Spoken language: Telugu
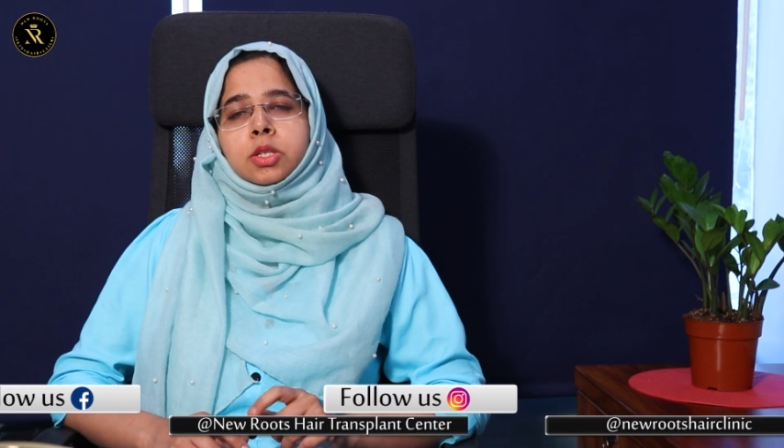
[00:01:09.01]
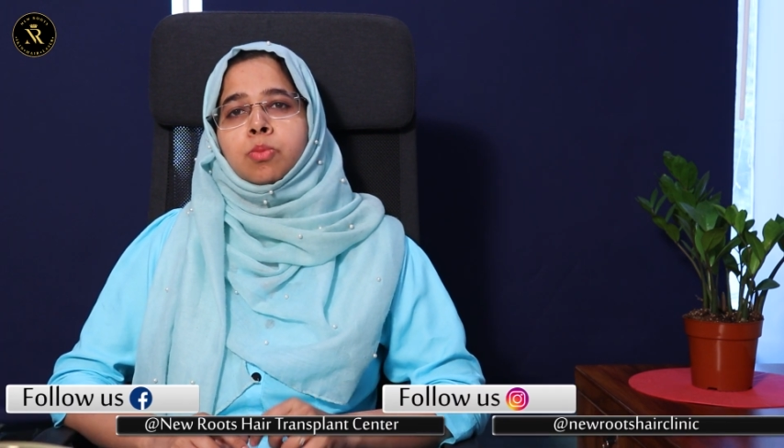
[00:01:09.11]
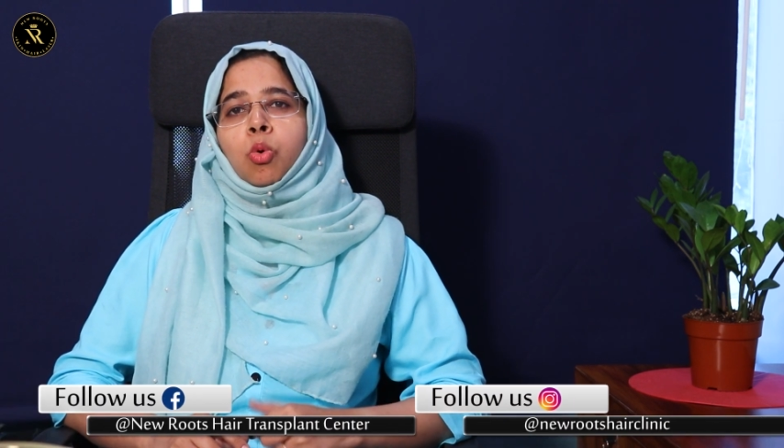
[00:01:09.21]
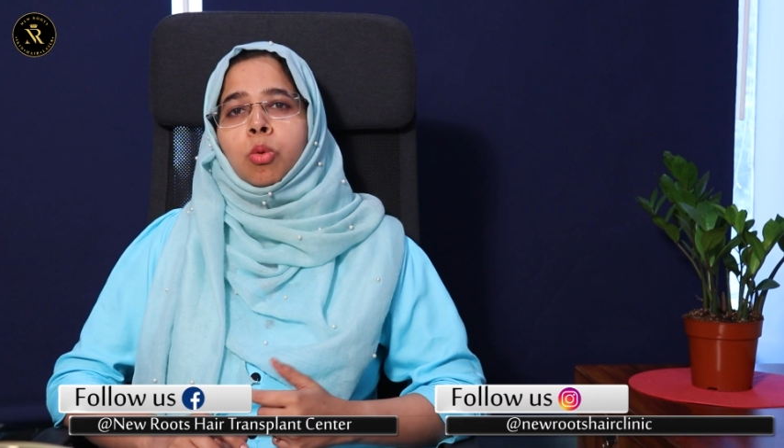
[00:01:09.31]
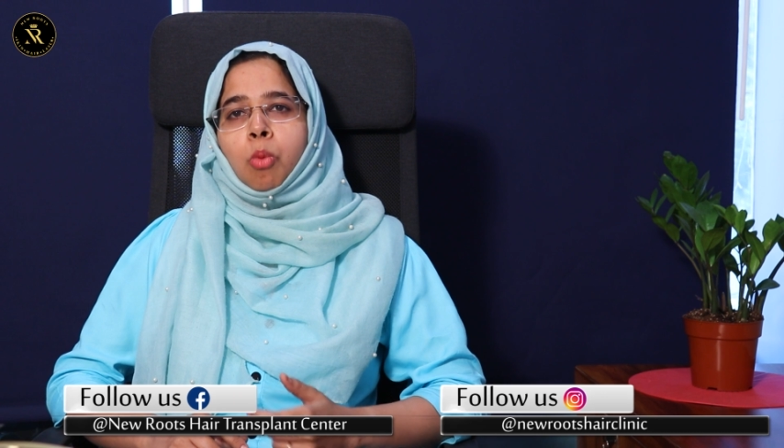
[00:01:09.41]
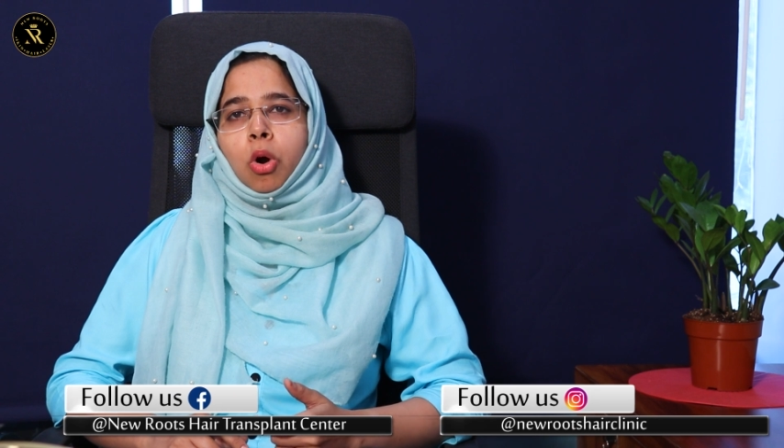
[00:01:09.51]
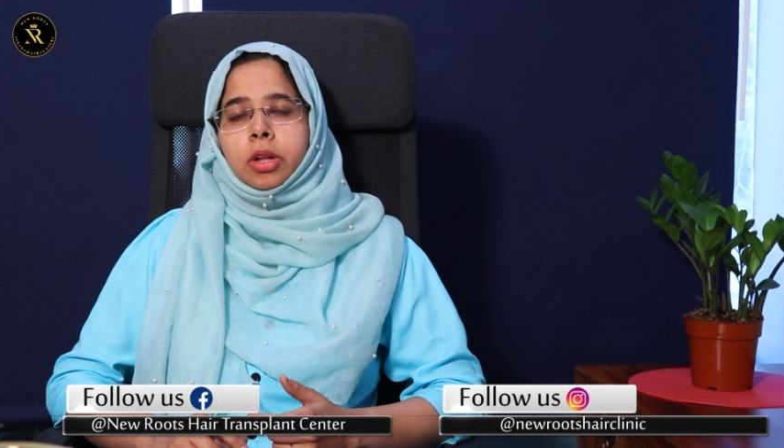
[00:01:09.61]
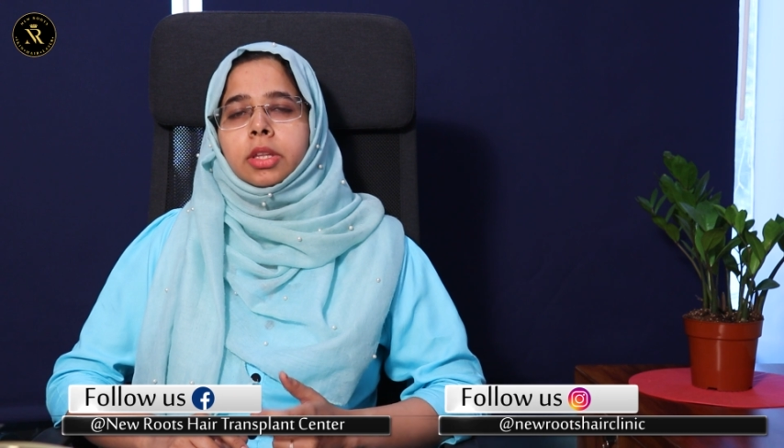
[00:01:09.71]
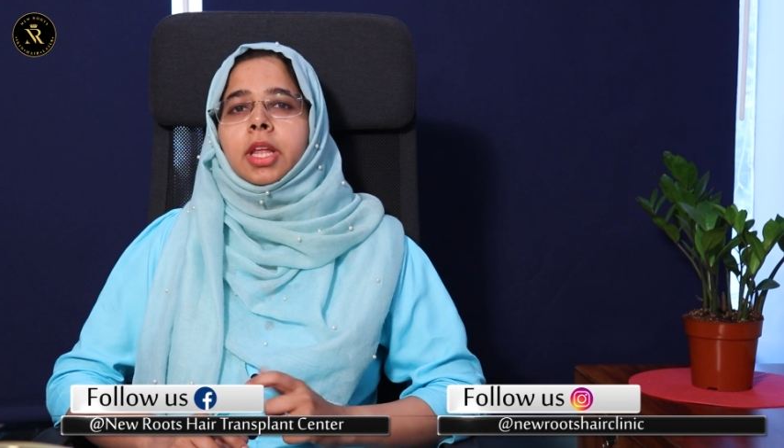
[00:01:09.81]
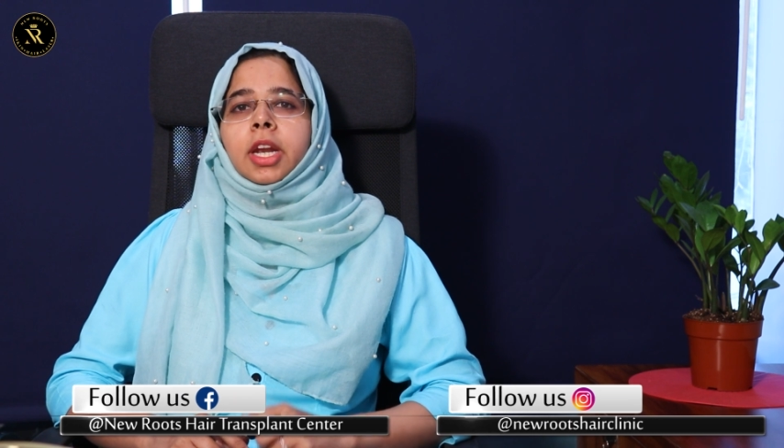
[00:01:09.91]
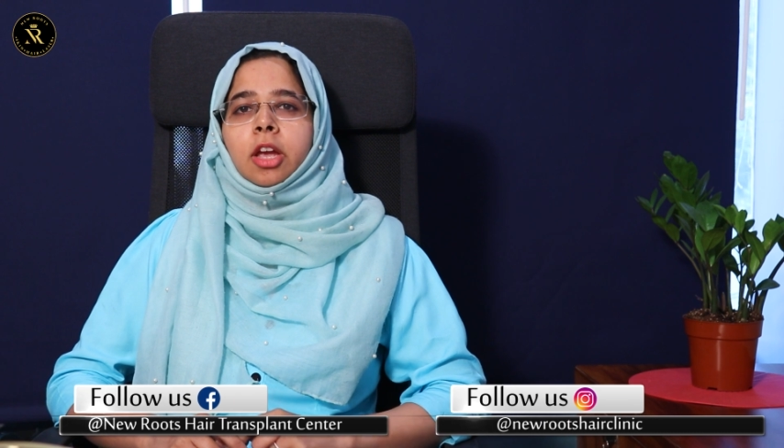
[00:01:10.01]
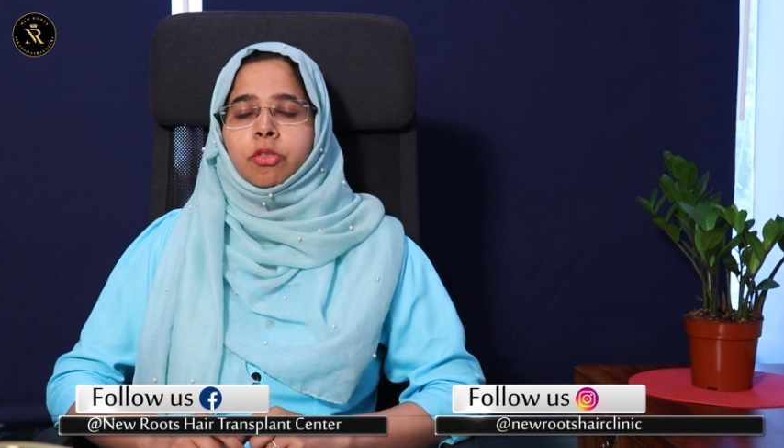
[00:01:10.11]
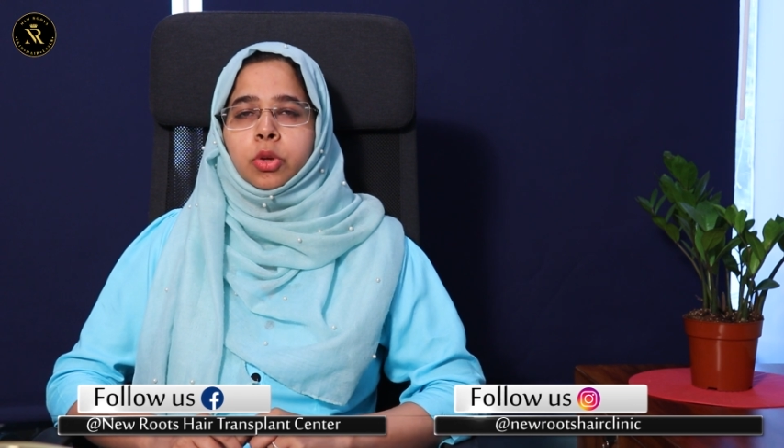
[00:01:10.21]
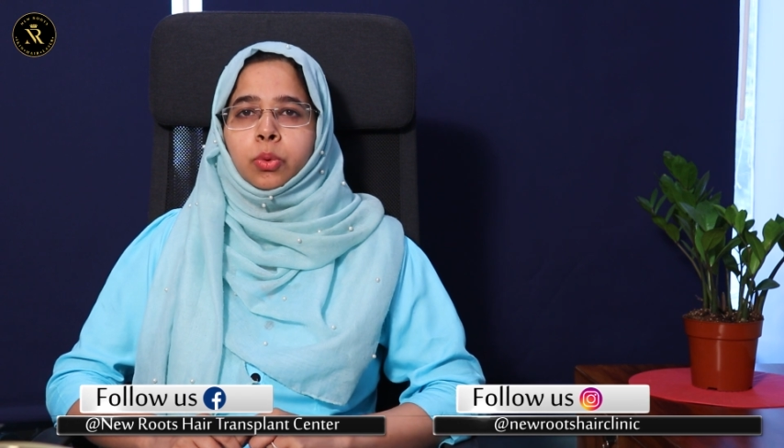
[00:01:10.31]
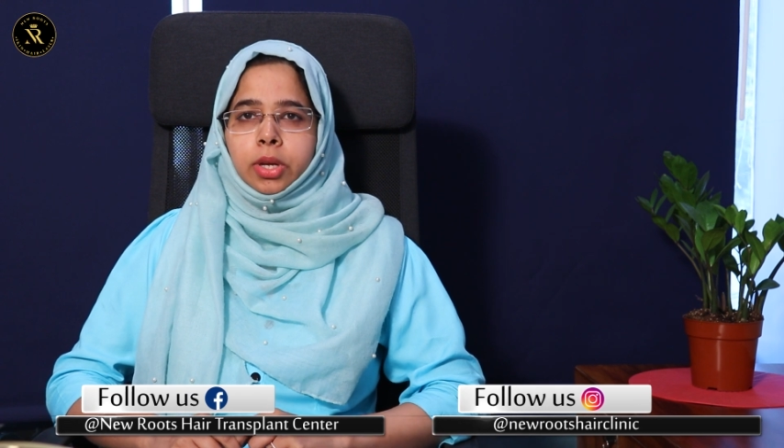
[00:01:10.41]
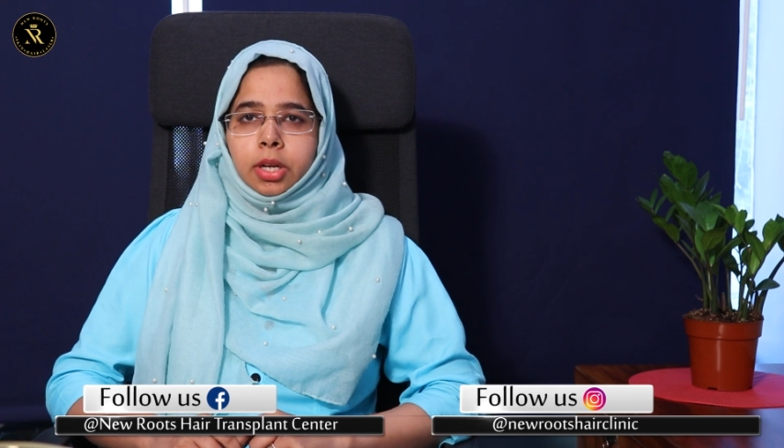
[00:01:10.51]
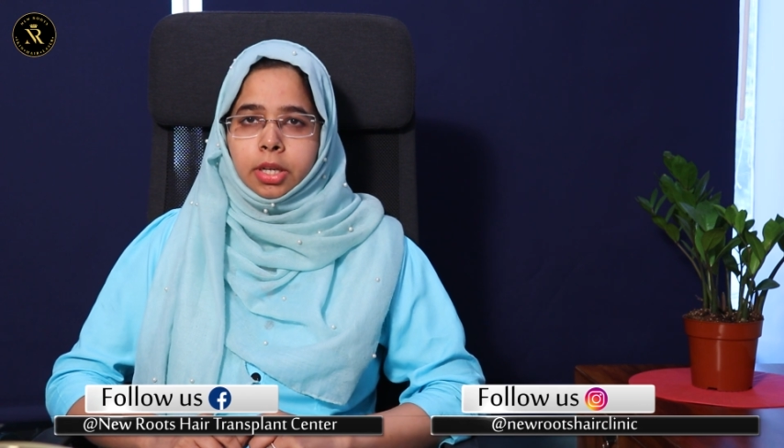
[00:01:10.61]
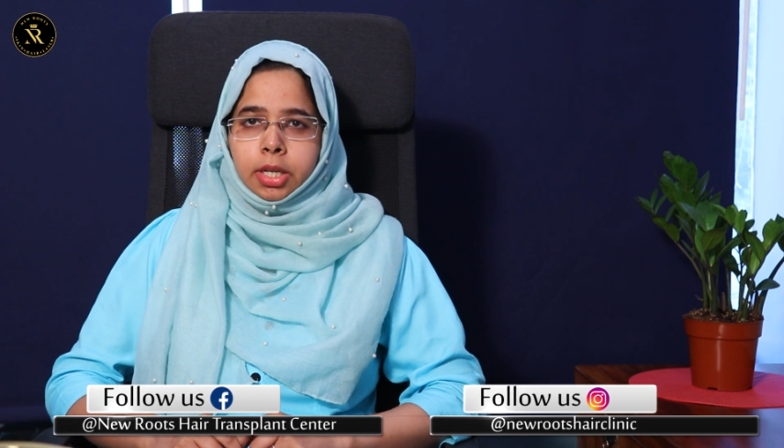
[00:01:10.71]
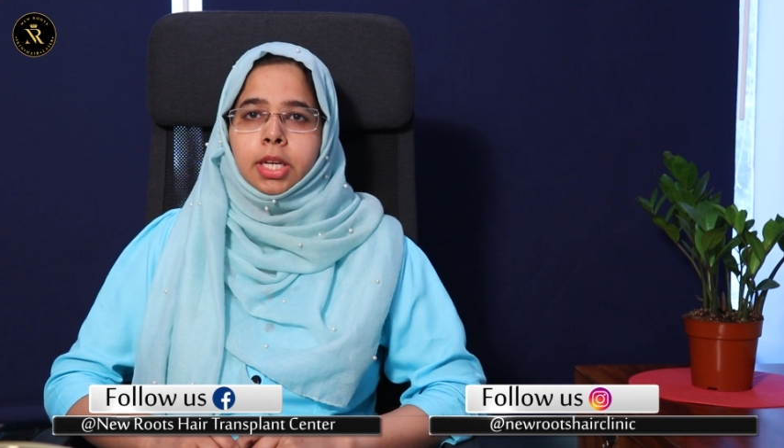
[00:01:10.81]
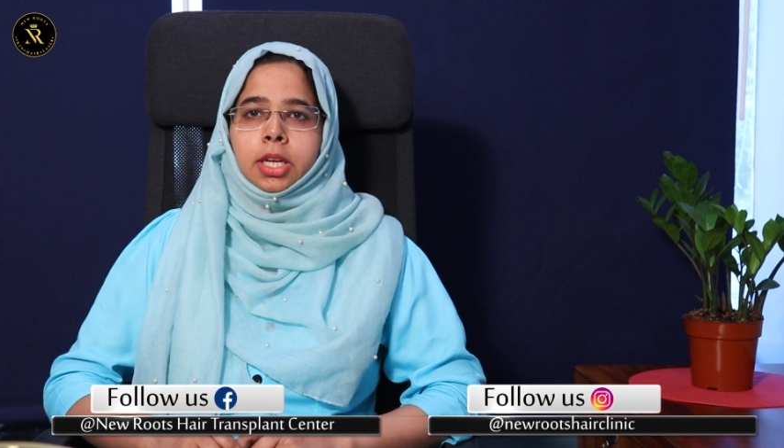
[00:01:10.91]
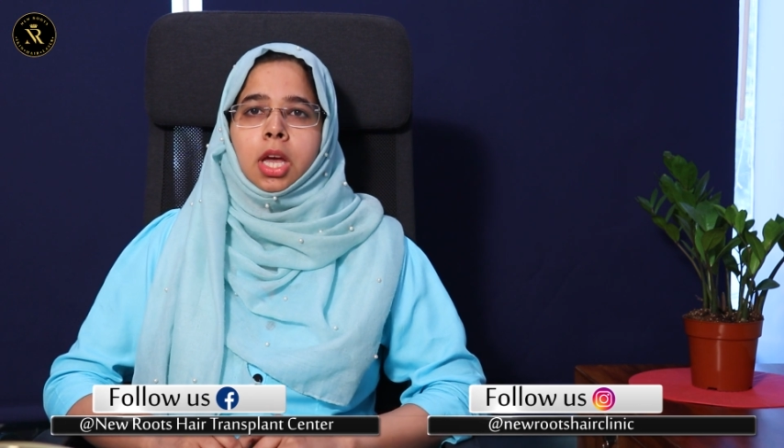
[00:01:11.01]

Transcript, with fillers: నాలుగు నుండి ఐదు గంటలు పడుతుంది